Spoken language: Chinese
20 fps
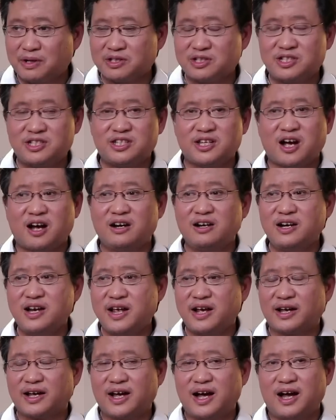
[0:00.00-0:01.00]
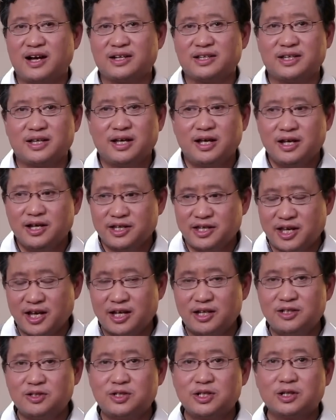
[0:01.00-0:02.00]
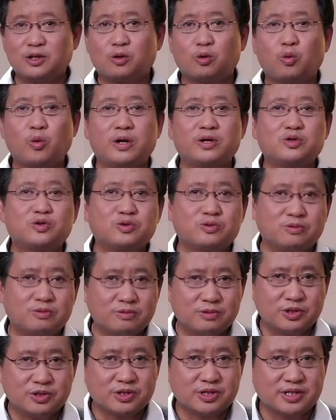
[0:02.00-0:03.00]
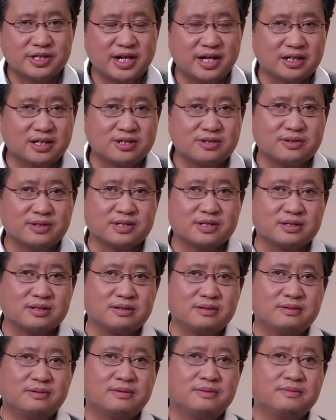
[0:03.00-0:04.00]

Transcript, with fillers: 表强烈抗议、严正关注，就是这样的措辞，